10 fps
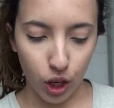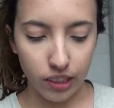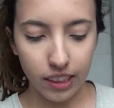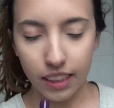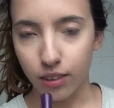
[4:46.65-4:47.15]

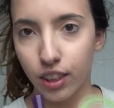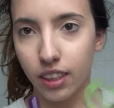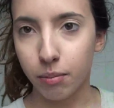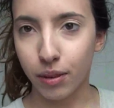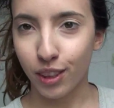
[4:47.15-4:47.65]
könnt ihr
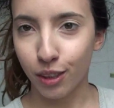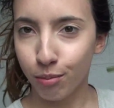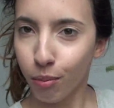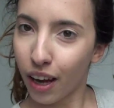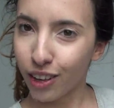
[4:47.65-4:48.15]
natürlich ein
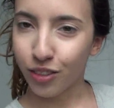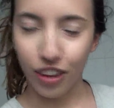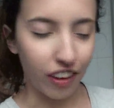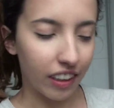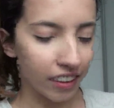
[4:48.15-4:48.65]
bisschen Blush
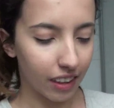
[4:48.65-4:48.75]
verwenden.